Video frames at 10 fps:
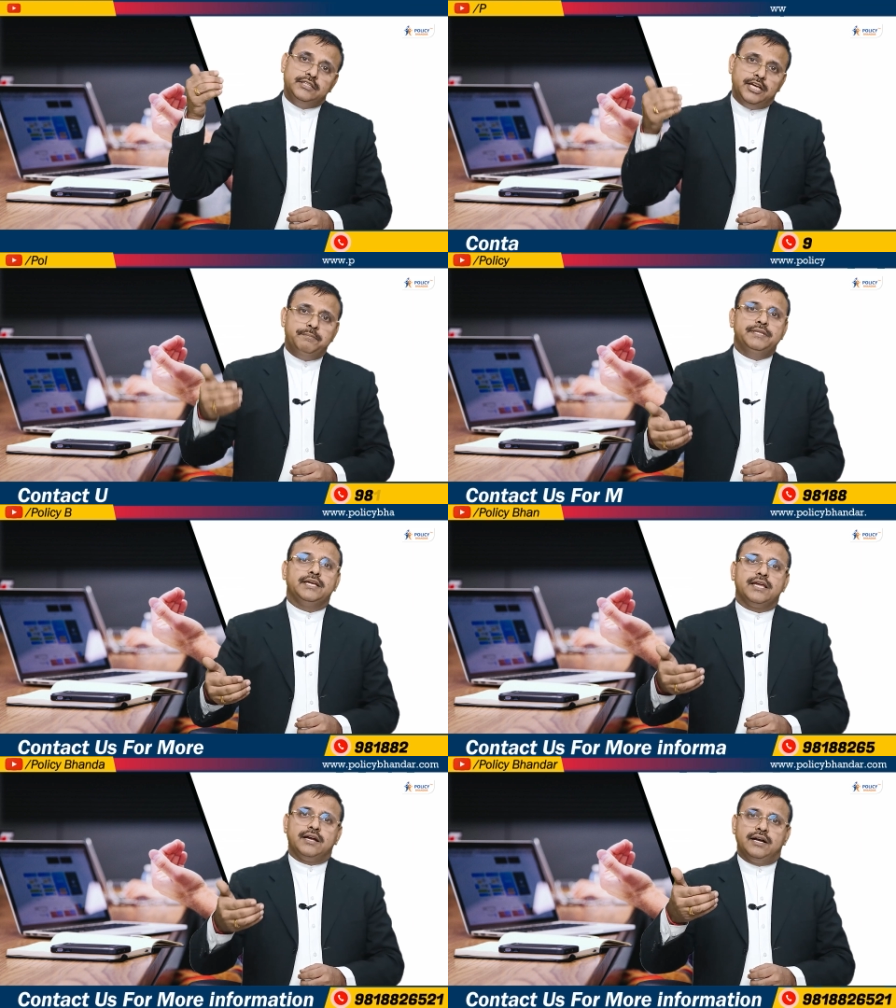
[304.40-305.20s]
ये भी
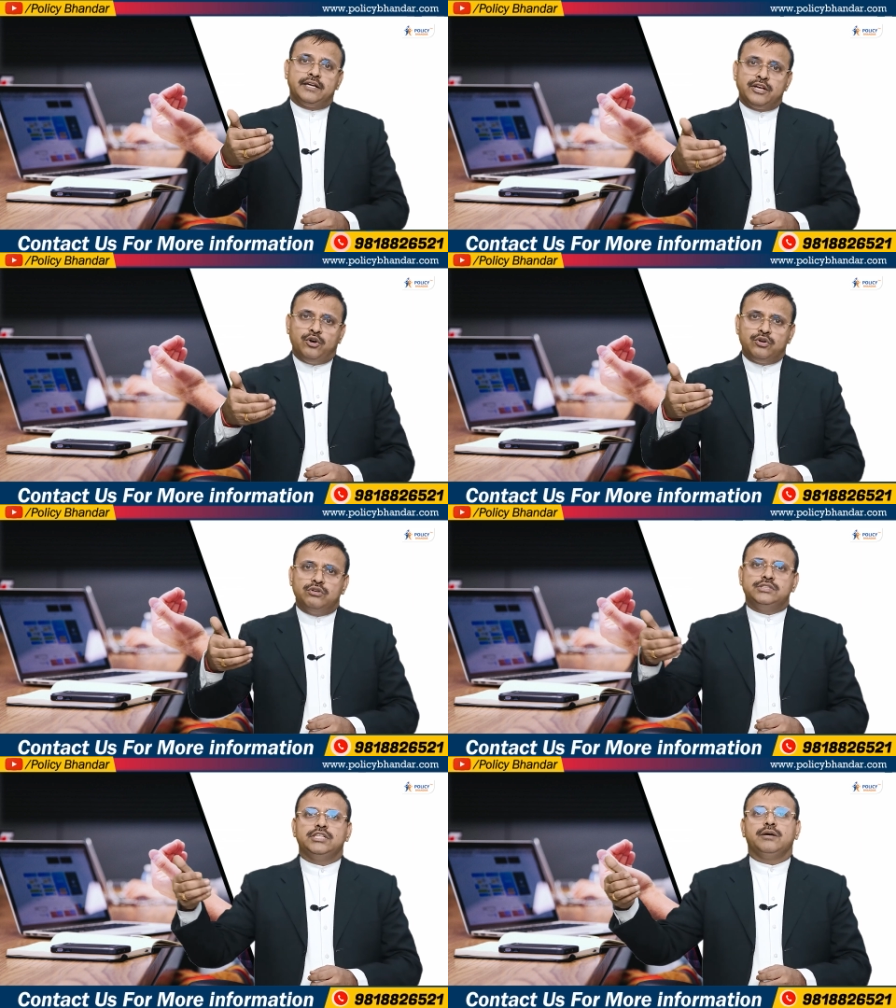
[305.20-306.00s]
दिखेगा कि कौन
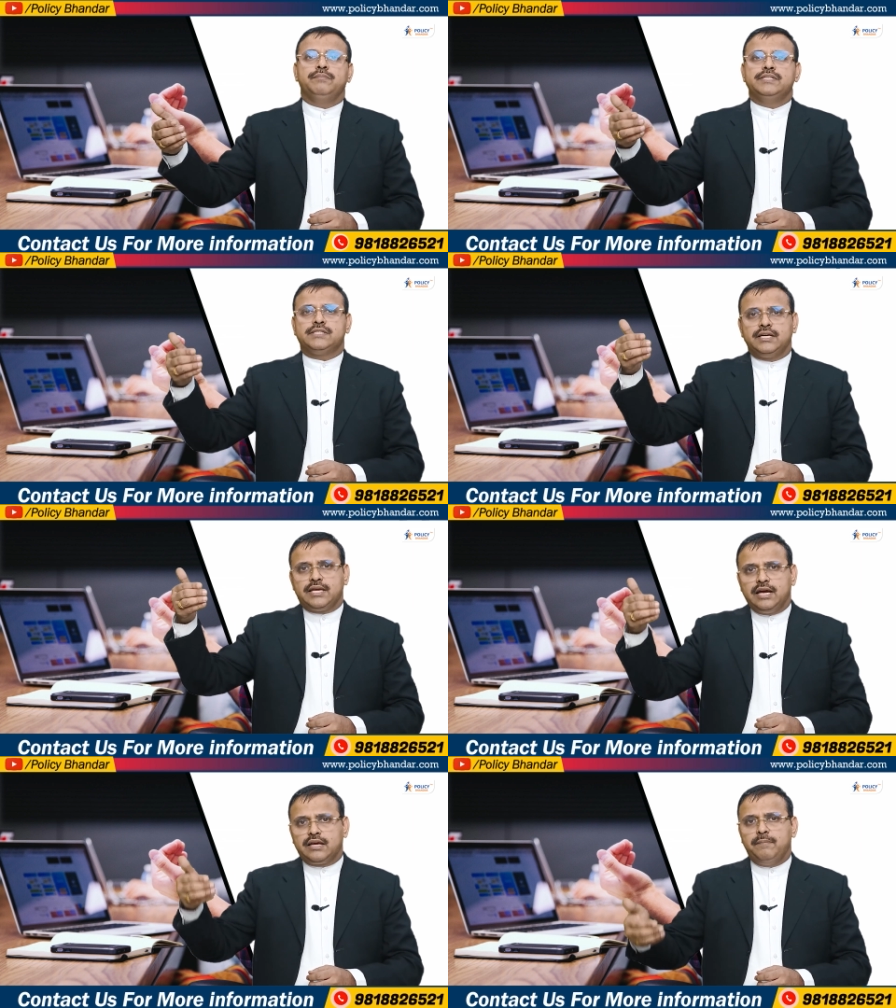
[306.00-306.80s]
कौन सी कंपनीज के
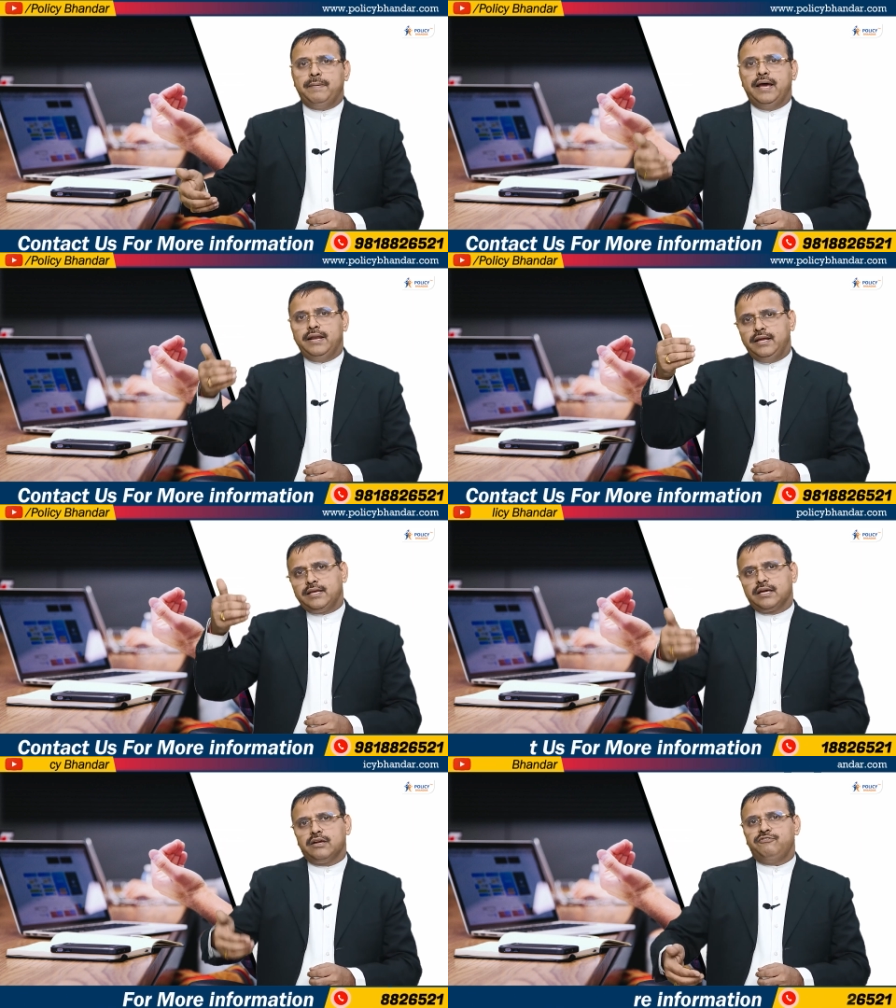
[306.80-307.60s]
क्या क्या प्लान है
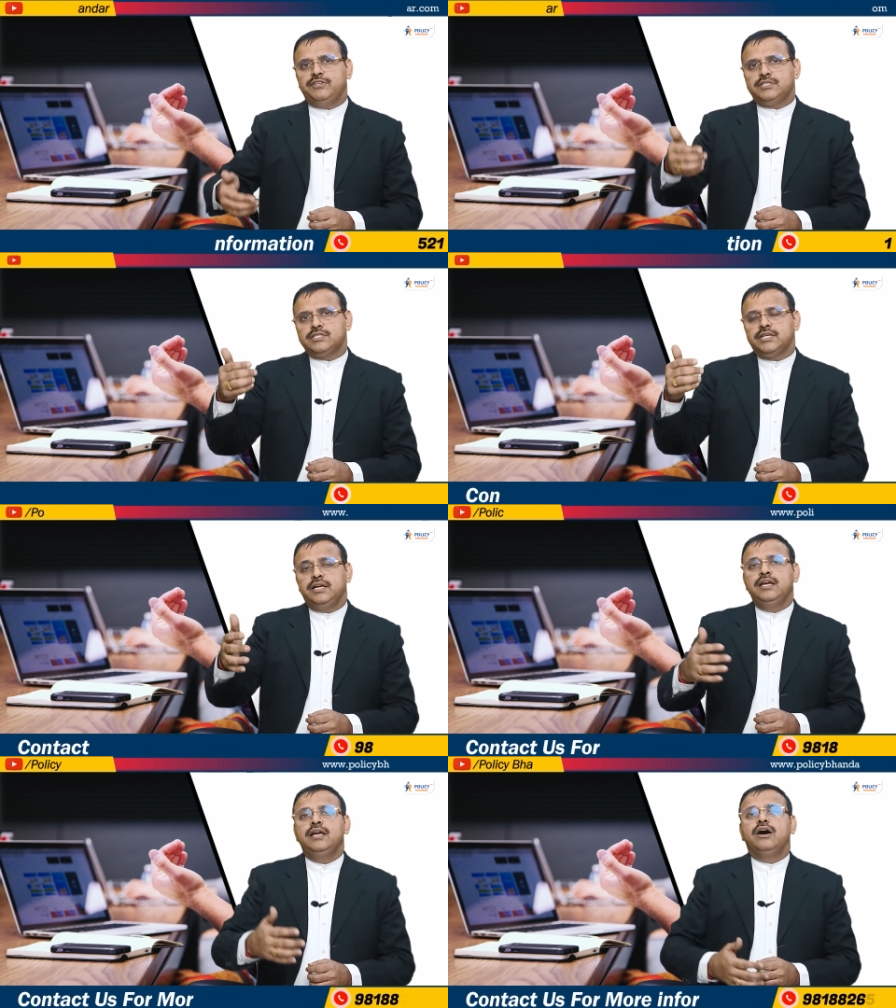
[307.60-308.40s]
क्या क्या फीचर्स
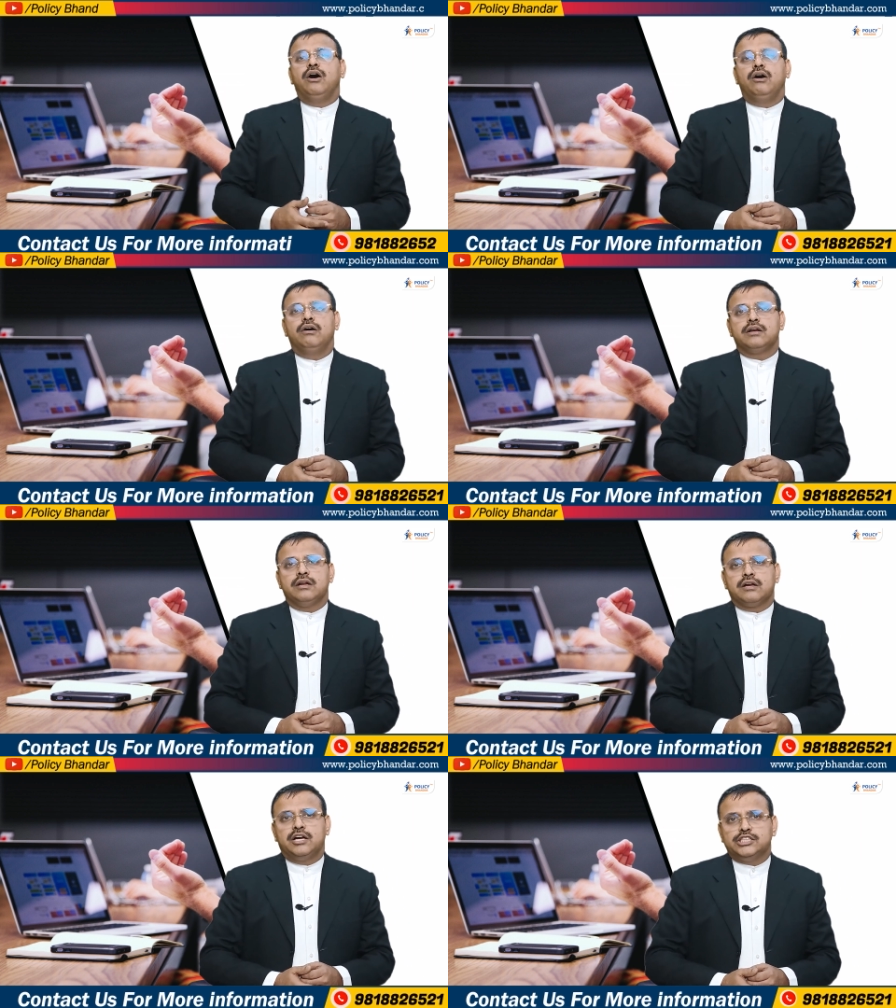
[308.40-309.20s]
हैं और
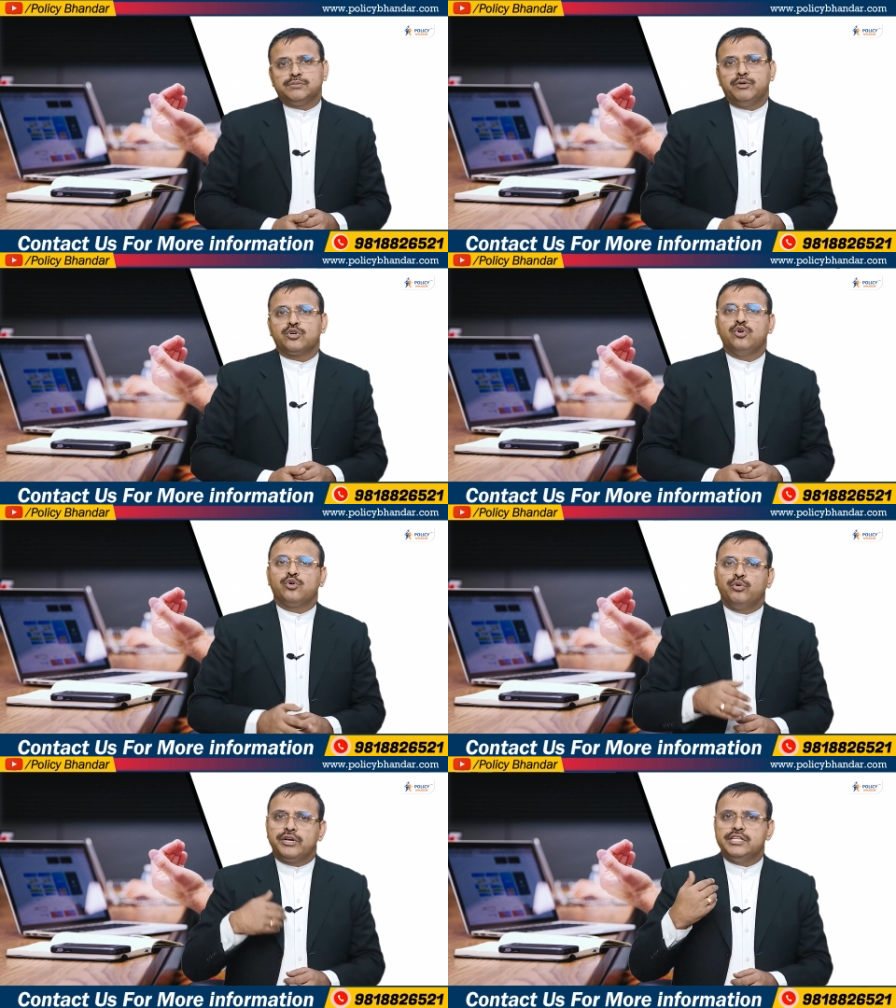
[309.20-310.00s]
कस्टमर को
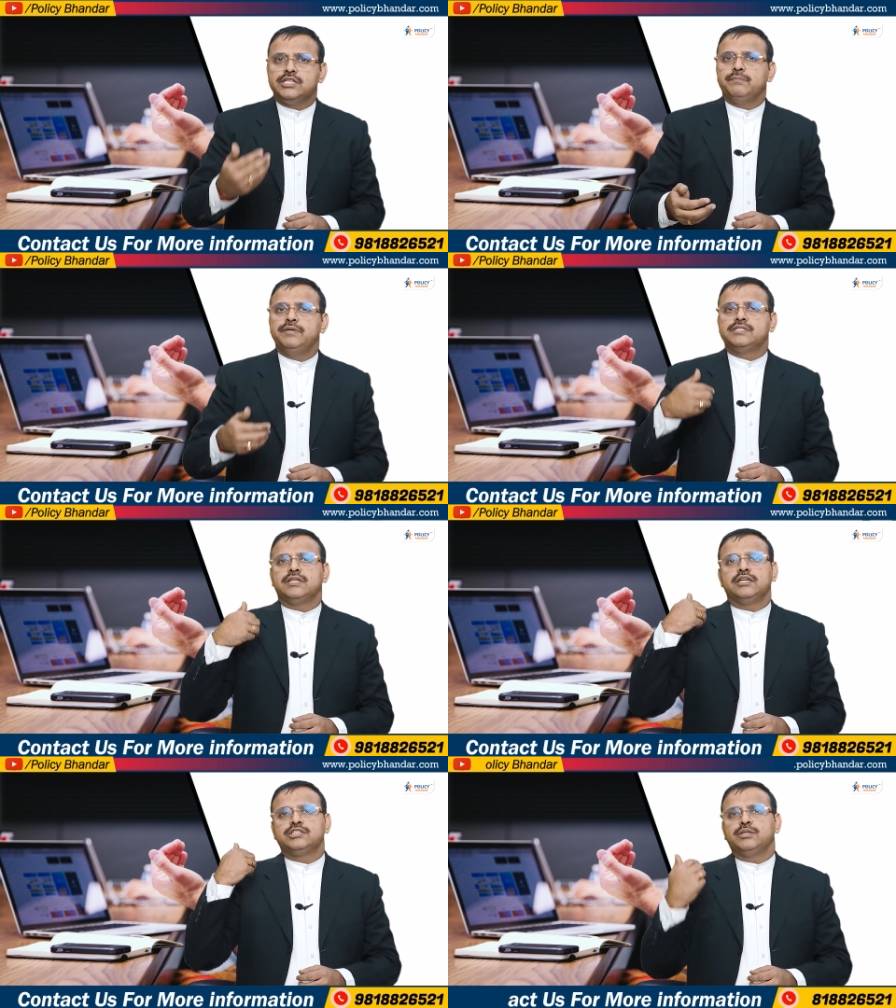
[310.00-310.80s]
कोटेशन
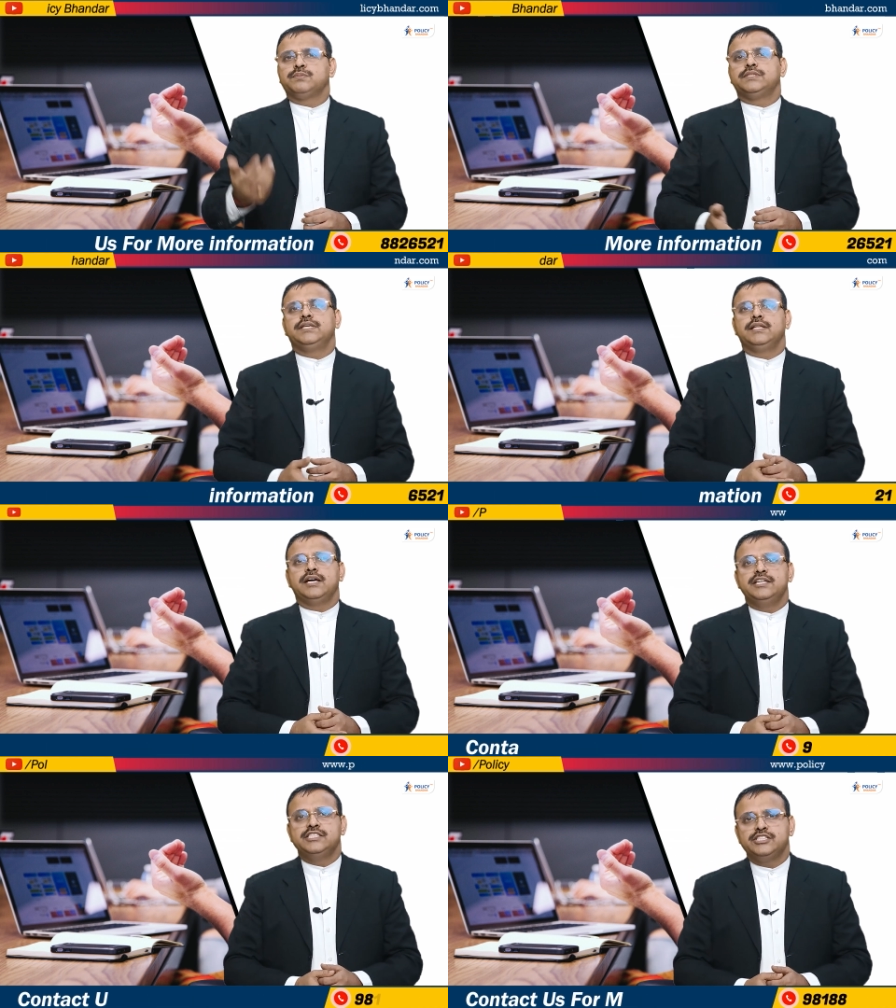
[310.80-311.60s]
भेजना सबसे
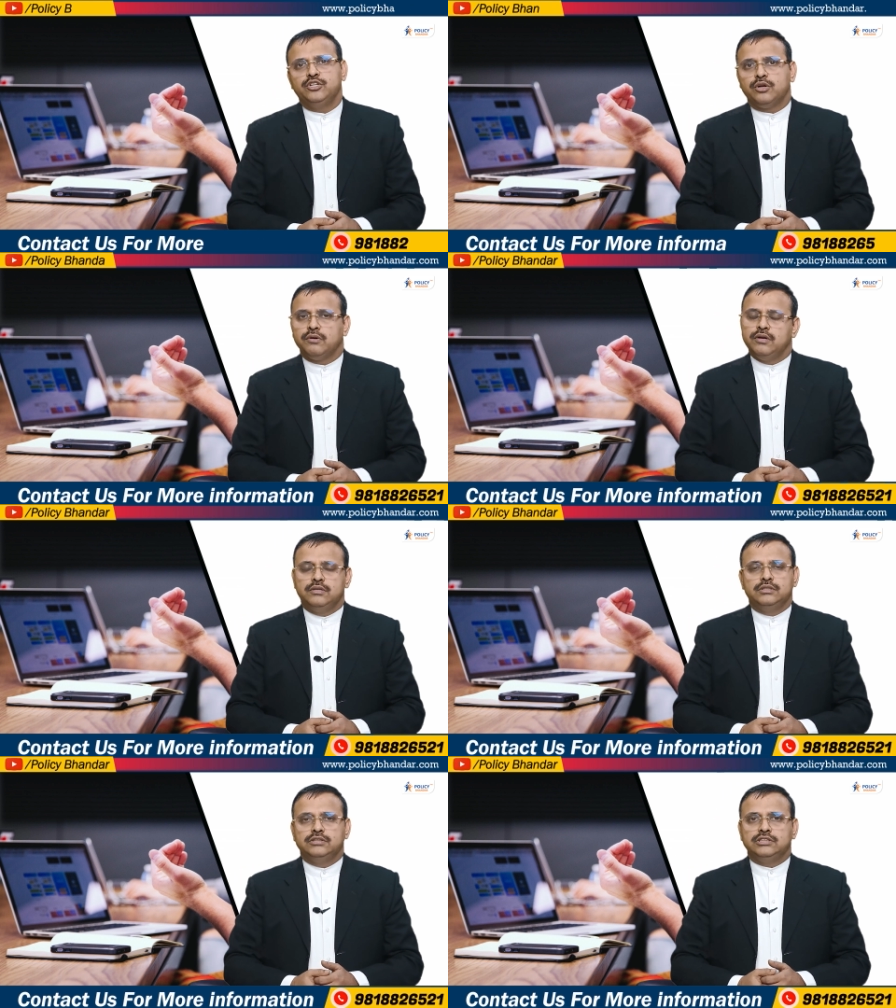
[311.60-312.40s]
ज्यादा इजी और
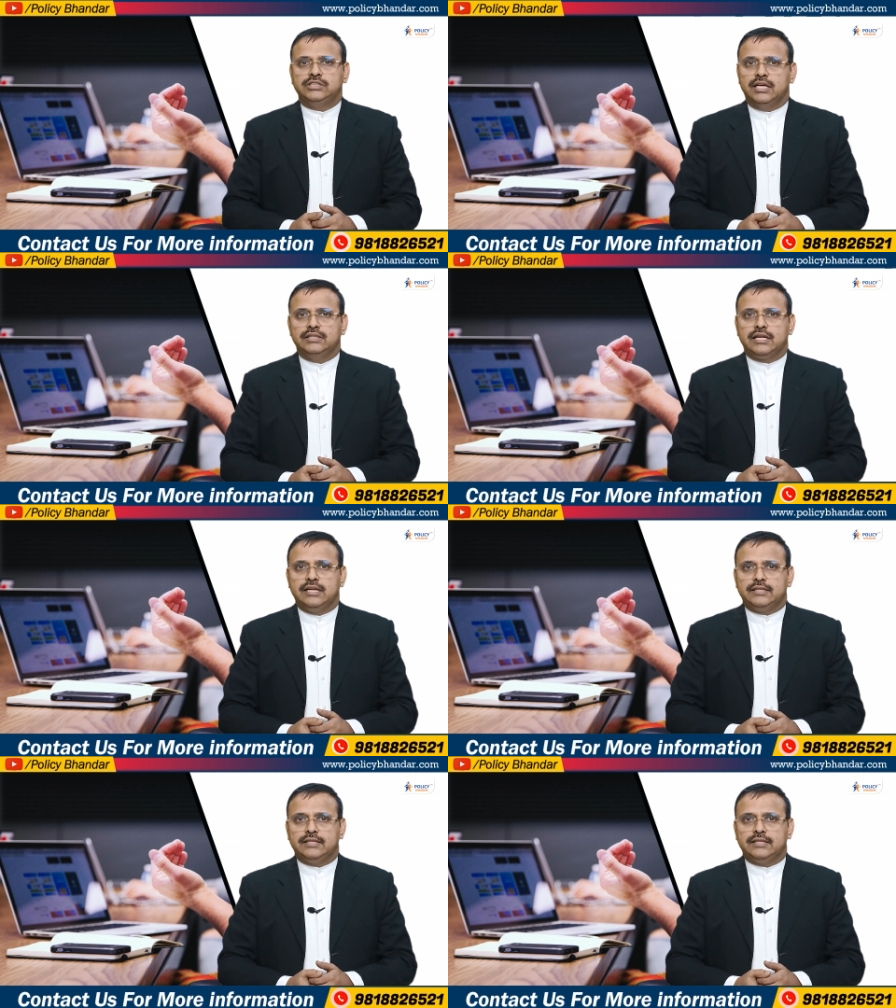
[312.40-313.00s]
शानदार